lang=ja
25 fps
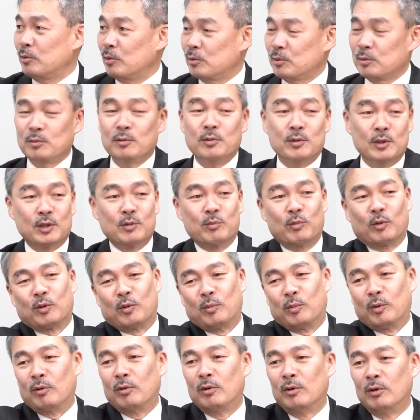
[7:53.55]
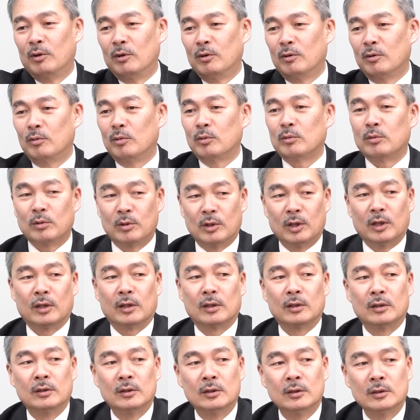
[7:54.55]
はい、よその生き物もおっ
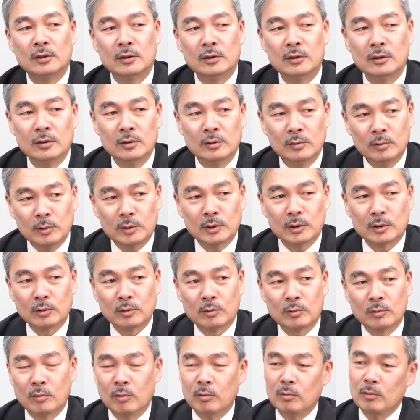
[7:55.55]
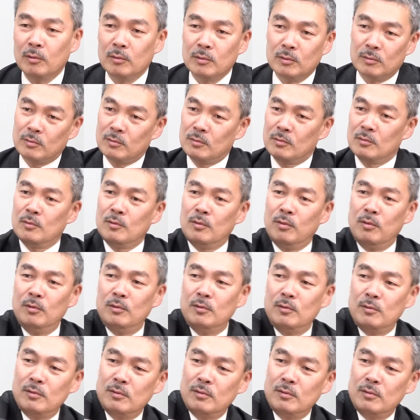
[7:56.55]
て、もしね、ここの、こ